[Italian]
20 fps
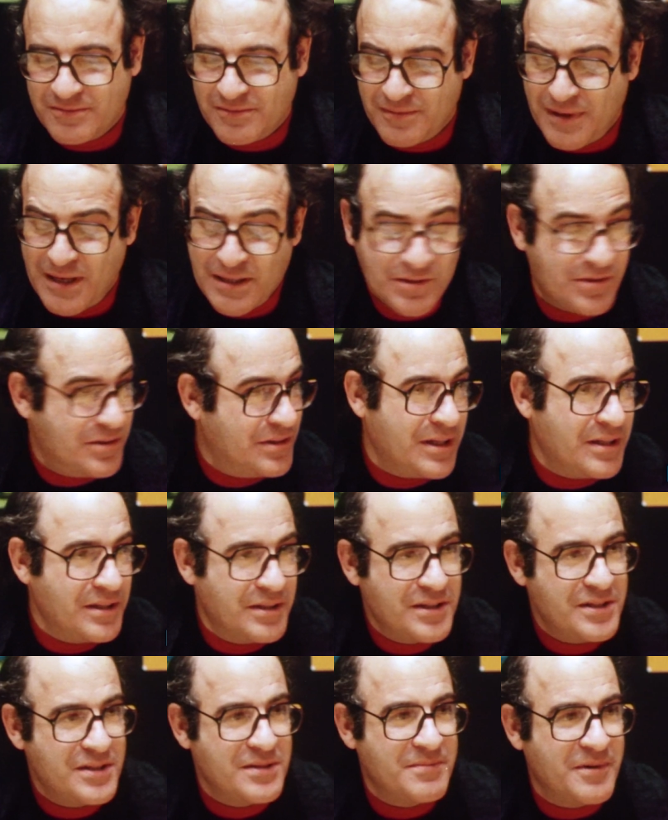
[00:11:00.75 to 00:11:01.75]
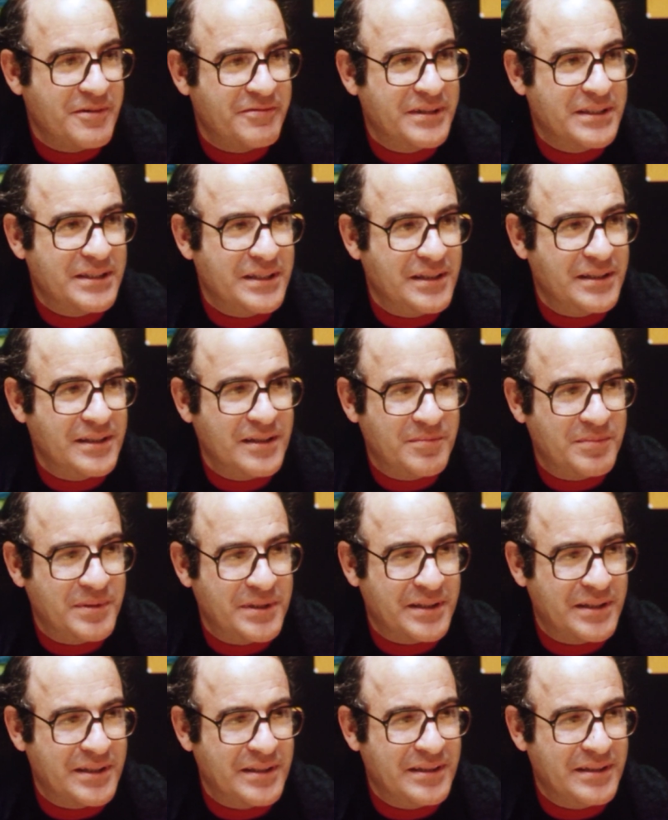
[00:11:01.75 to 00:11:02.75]
faccio tantissima fatica
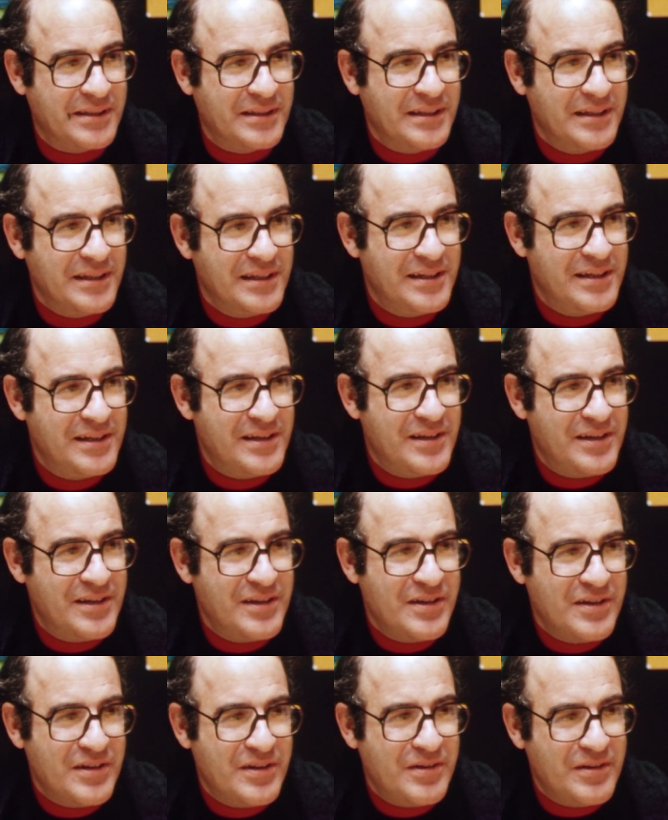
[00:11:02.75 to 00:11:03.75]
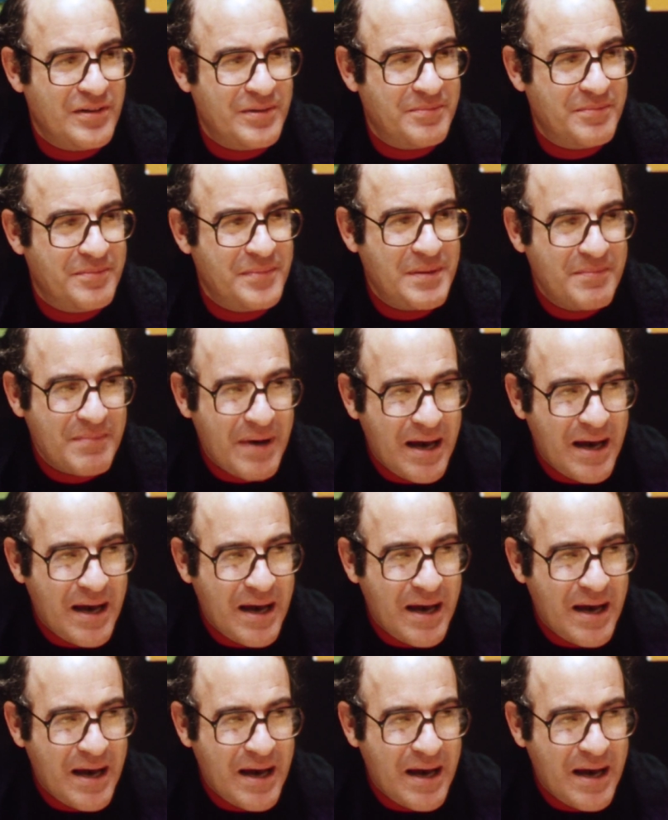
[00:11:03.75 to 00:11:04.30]
perché mh, mm, mi